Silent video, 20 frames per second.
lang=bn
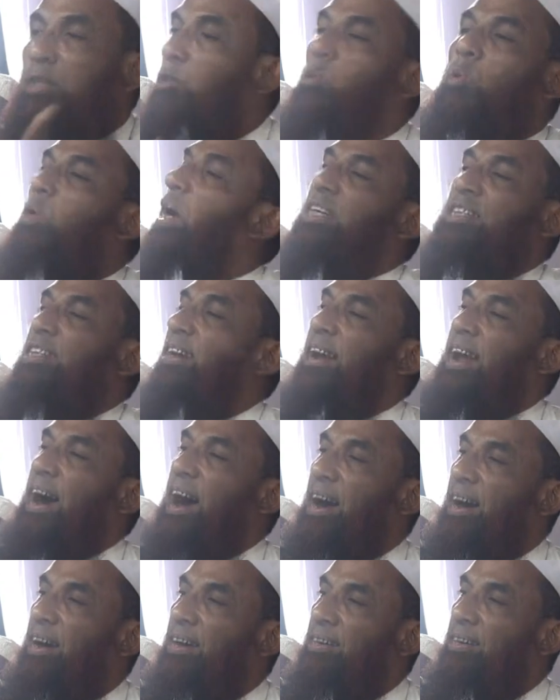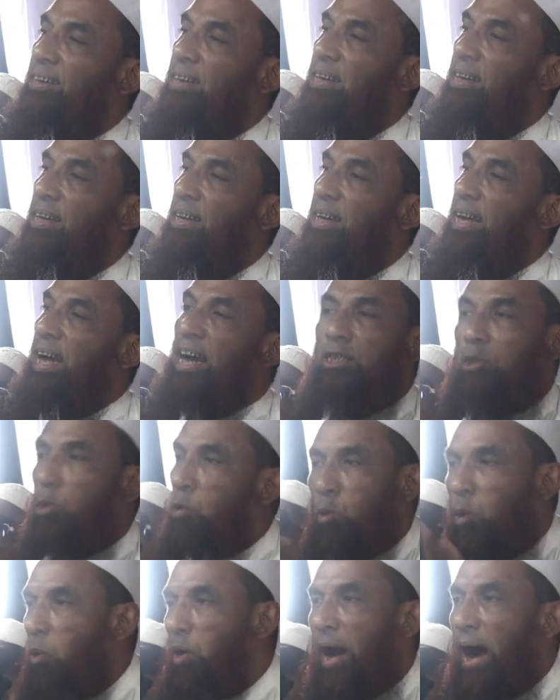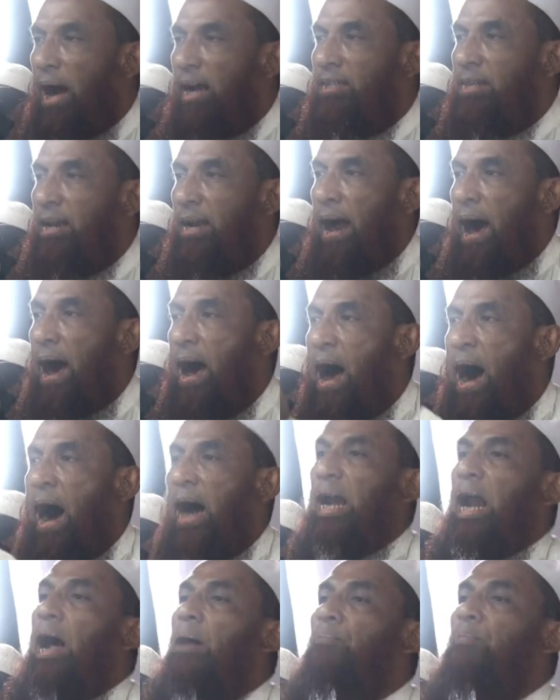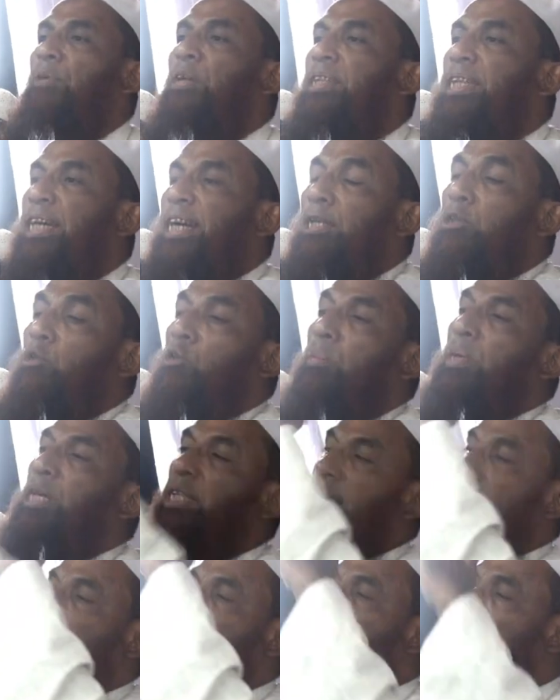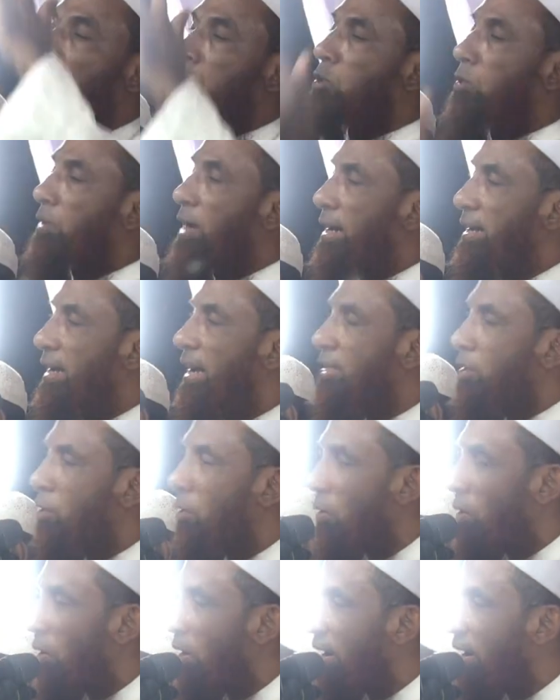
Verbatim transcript: এত দূর আসে না এত দূর আসে না আর আপনি থেকে তুমি তে আসলে অতটা রিয়েকশন